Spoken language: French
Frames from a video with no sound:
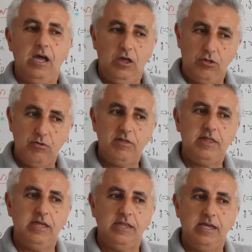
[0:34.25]

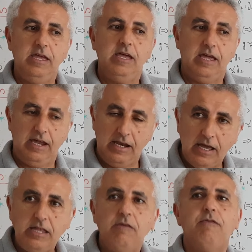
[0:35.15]
Ceci dit, il y
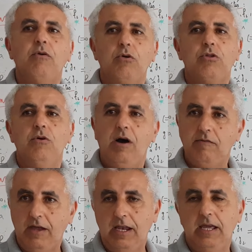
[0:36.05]
a des fonctions
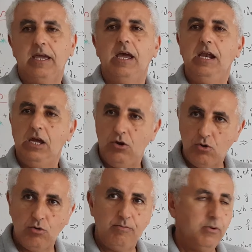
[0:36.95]
avec lesquelles
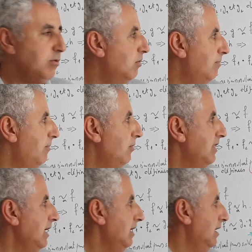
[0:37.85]
je peux composer.